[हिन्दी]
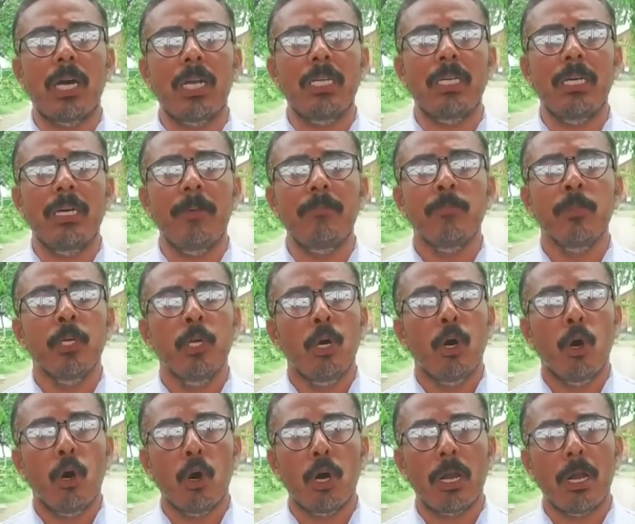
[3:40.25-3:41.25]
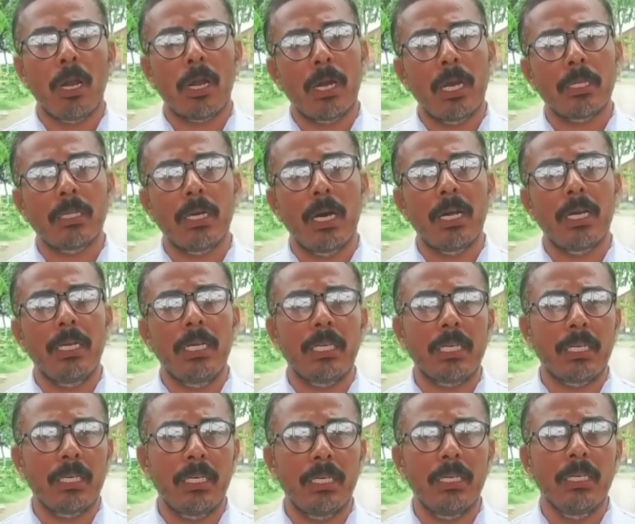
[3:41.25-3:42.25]
जारी है और और लगातार
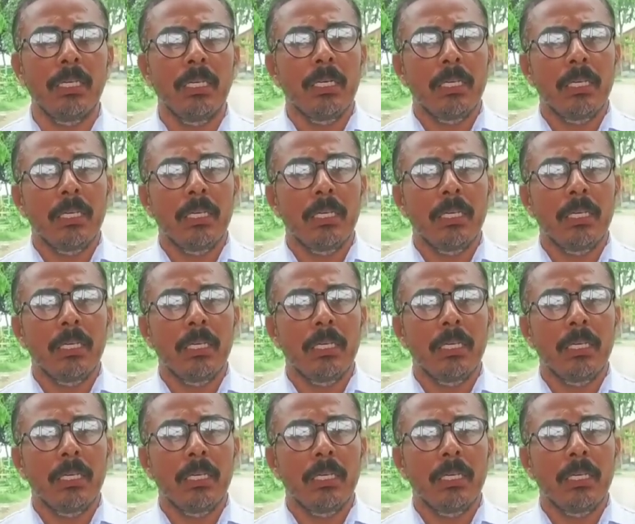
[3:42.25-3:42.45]
इनकी